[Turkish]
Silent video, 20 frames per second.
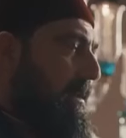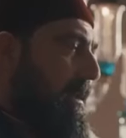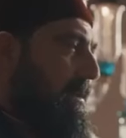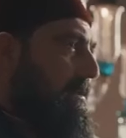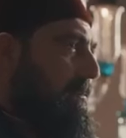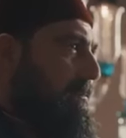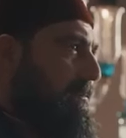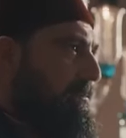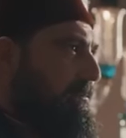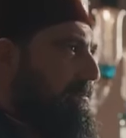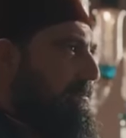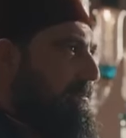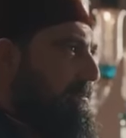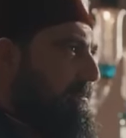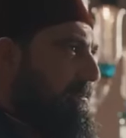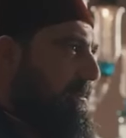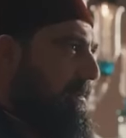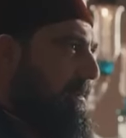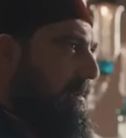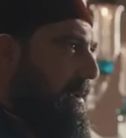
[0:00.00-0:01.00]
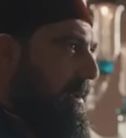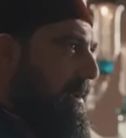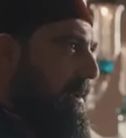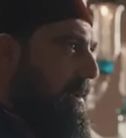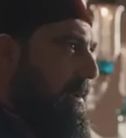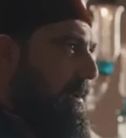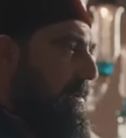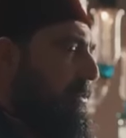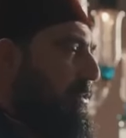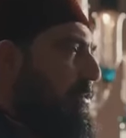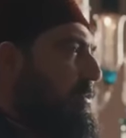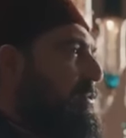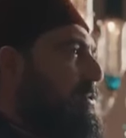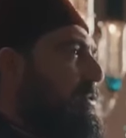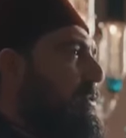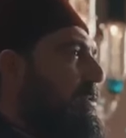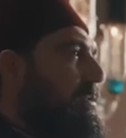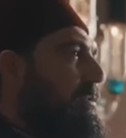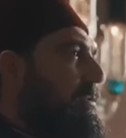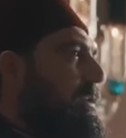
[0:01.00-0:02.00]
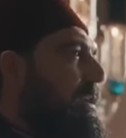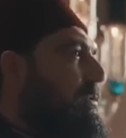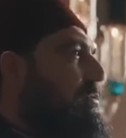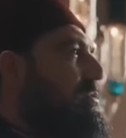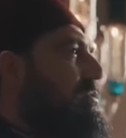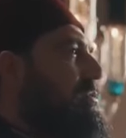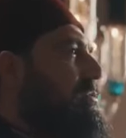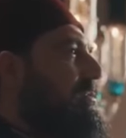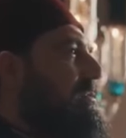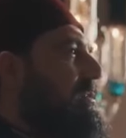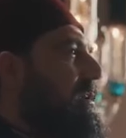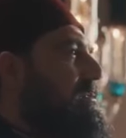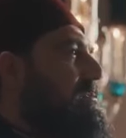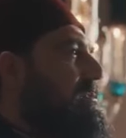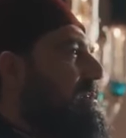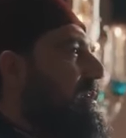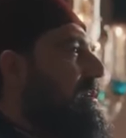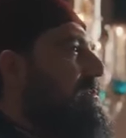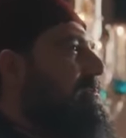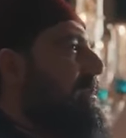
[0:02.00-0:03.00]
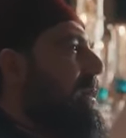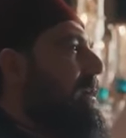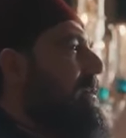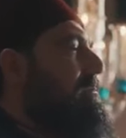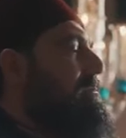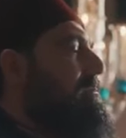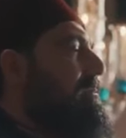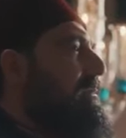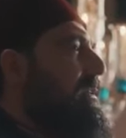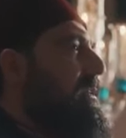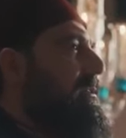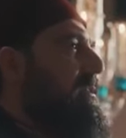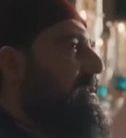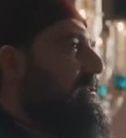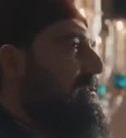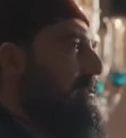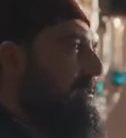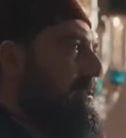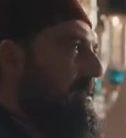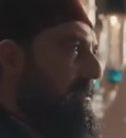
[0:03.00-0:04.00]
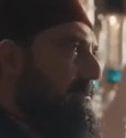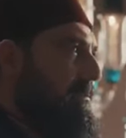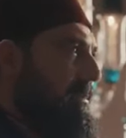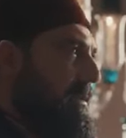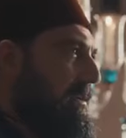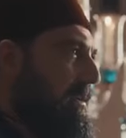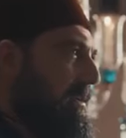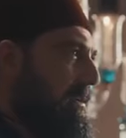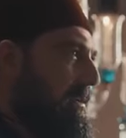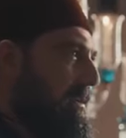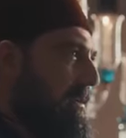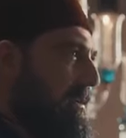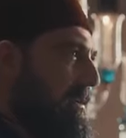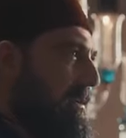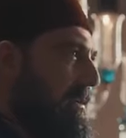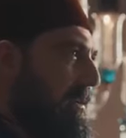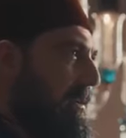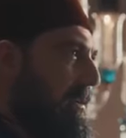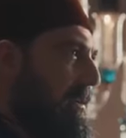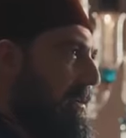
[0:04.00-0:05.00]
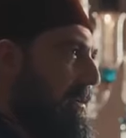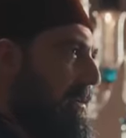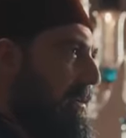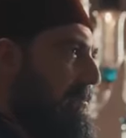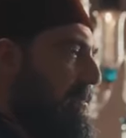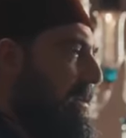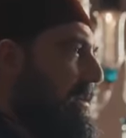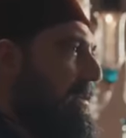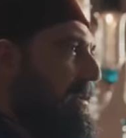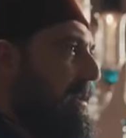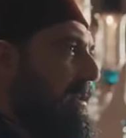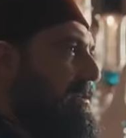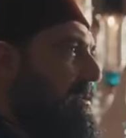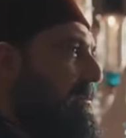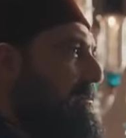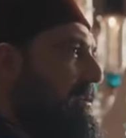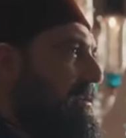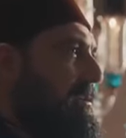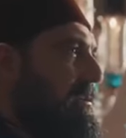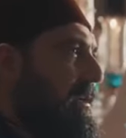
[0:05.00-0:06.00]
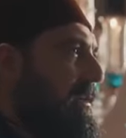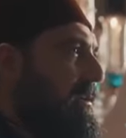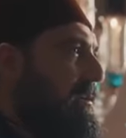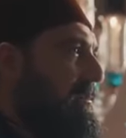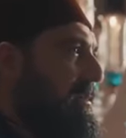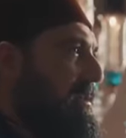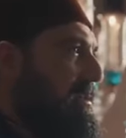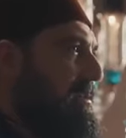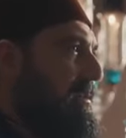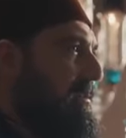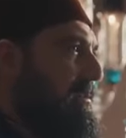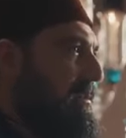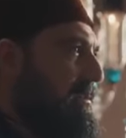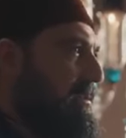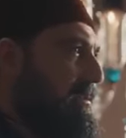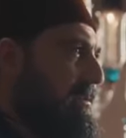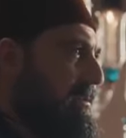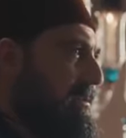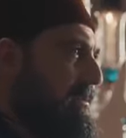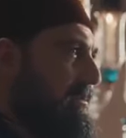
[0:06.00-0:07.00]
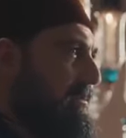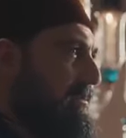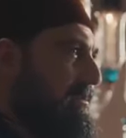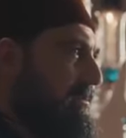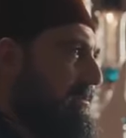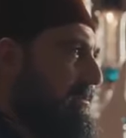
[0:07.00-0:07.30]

Bakın, Kudüs'ü Yavuz Sultan Selim Han fethettiğinden beri miracımız elimizdedir.